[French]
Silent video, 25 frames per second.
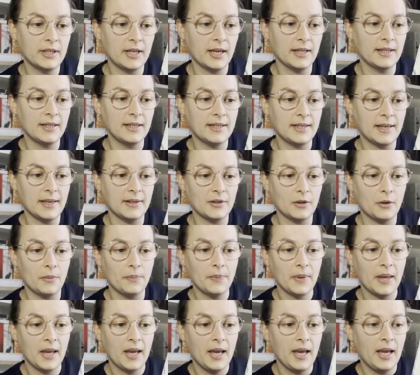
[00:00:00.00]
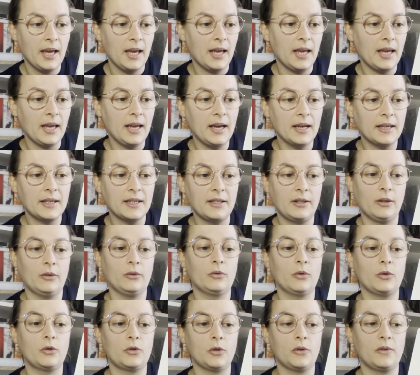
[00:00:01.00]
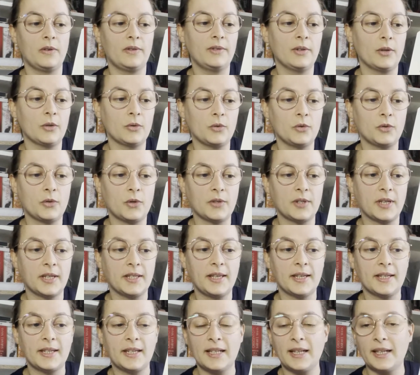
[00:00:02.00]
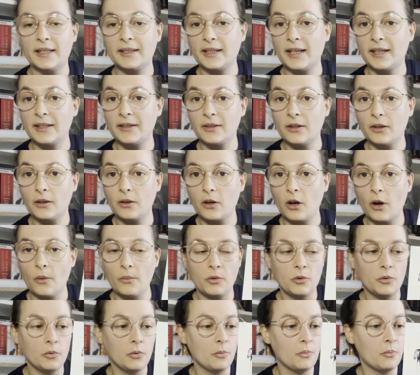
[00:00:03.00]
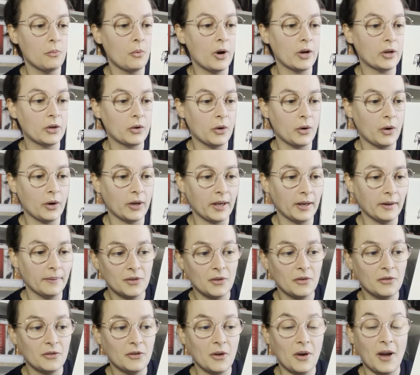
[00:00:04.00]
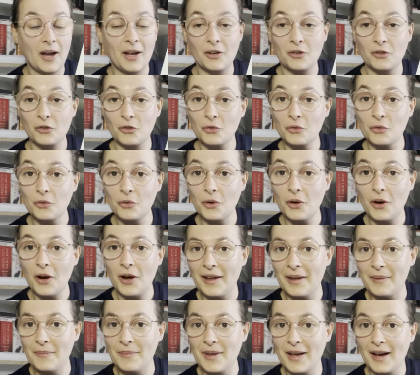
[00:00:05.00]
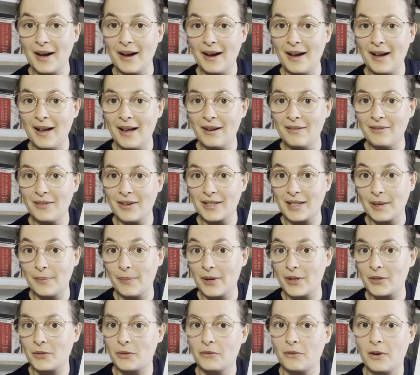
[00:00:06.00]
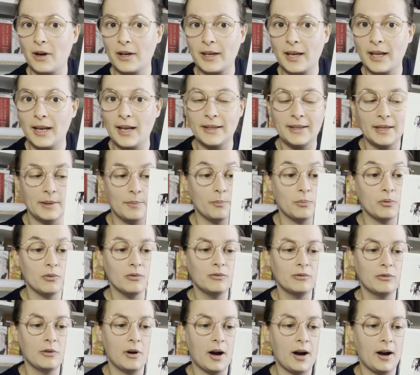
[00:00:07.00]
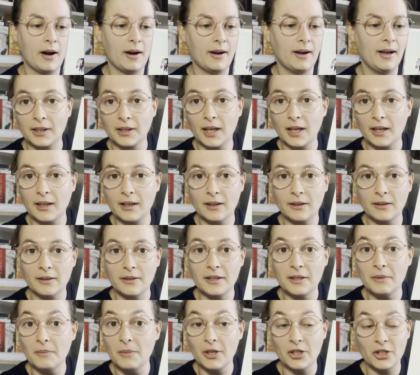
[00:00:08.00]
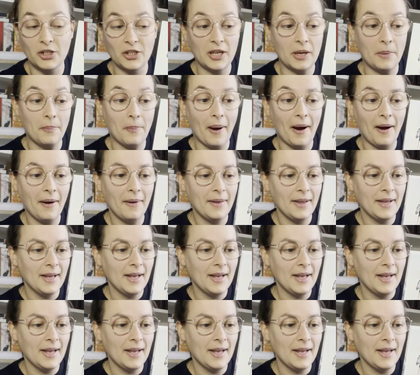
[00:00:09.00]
qui a 17 ans et qui tente de survivre dans une société qui la traite comme une moins que rien. Sauf qu'un jour, eh bien, elle va s'apercevoir qu'elle a des pouvoirs qu'elle n'imaginait pas